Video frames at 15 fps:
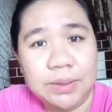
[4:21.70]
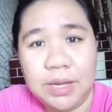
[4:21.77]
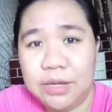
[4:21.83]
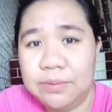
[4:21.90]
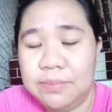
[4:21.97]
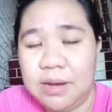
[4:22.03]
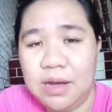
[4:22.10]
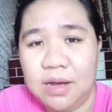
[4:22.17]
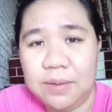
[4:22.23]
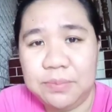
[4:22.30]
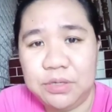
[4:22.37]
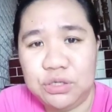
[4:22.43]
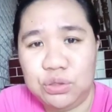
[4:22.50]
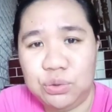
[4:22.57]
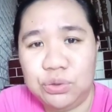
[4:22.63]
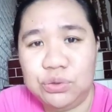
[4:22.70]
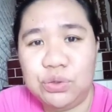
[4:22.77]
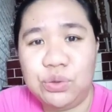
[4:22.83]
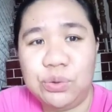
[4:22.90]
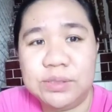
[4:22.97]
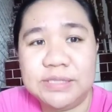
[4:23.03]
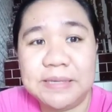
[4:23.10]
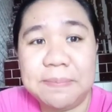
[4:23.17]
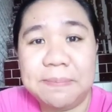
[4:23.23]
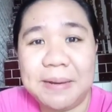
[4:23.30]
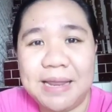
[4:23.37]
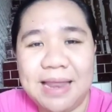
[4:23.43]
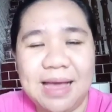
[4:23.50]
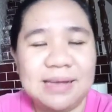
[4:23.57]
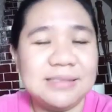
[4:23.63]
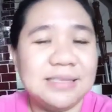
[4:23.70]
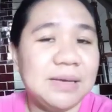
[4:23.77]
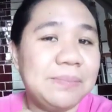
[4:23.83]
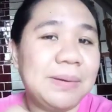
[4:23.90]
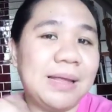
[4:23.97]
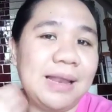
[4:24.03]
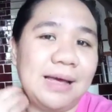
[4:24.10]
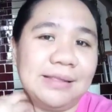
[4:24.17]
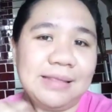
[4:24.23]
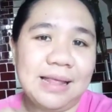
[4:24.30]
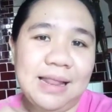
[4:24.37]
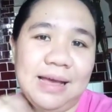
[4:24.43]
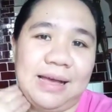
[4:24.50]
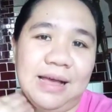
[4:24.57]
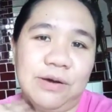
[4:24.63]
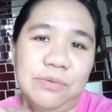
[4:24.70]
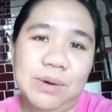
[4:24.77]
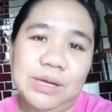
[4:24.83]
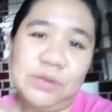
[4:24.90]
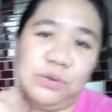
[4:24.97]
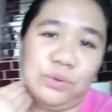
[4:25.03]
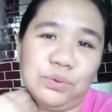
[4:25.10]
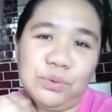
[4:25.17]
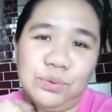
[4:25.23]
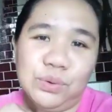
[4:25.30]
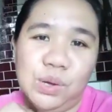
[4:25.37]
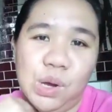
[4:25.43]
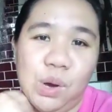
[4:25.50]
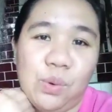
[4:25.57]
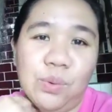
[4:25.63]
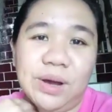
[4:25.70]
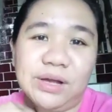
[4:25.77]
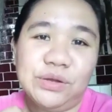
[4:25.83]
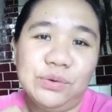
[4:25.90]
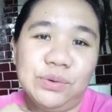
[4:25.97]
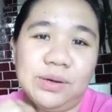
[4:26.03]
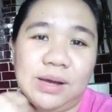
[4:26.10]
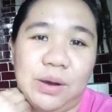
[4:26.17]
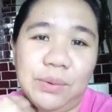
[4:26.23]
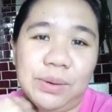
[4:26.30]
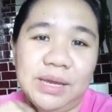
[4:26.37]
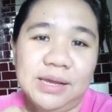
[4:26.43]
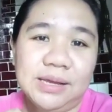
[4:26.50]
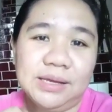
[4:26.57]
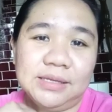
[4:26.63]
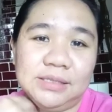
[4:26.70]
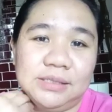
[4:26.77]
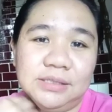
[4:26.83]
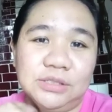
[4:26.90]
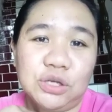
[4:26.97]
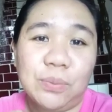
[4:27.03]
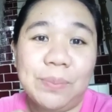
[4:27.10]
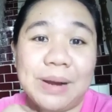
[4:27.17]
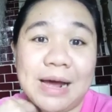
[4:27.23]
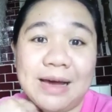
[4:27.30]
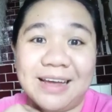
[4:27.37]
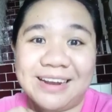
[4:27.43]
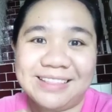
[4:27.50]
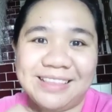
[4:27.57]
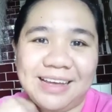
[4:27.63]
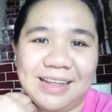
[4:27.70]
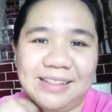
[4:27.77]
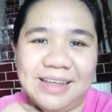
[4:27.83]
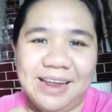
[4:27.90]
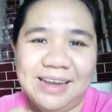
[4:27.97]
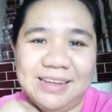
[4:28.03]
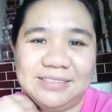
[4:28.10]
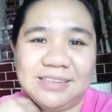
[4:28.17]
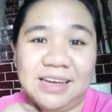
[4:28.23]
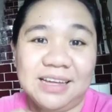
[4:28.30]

ayun mga kabisyo. So, simple lang. Simple lang talaga. Huwag nyong, Huwag niyong gawing sobrang critical dahil nasa